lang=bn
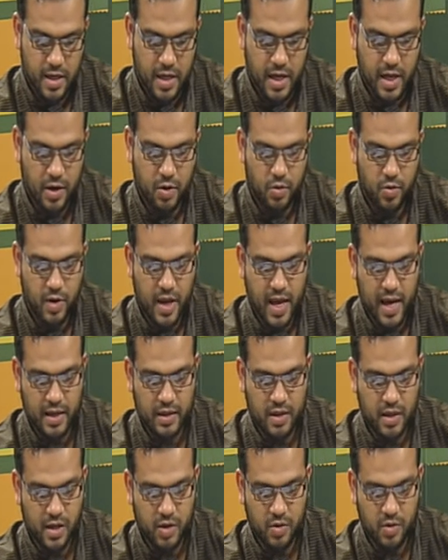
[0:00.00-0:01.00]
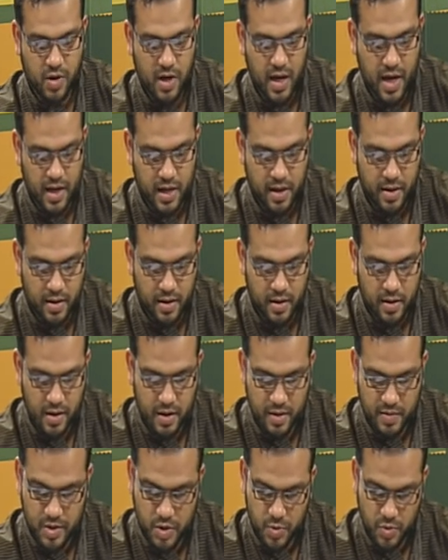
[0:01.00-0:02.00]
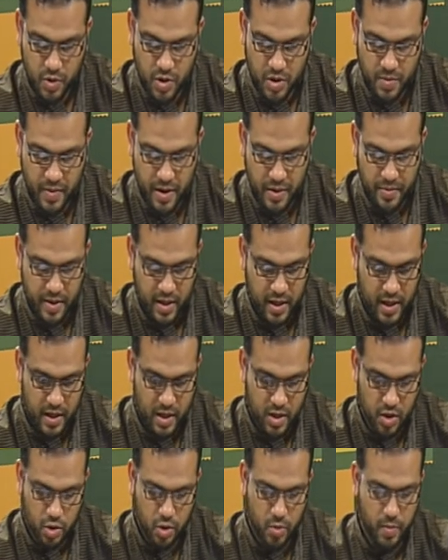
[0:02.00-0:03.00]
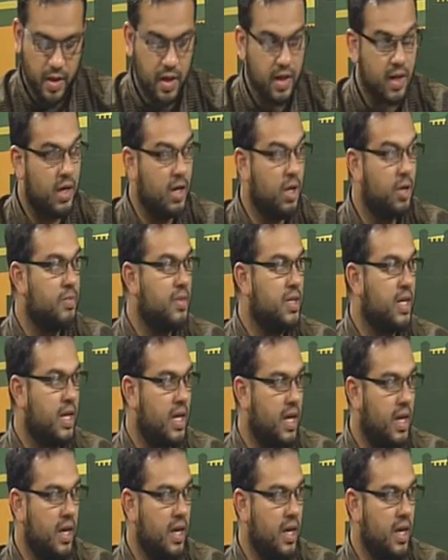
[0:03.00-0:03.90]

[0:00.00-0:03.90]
এখন উনি এক দেড় ঘন্টা আগে নামাজ পড়তে পারবেন কিনা অথবা নিয়মটা কি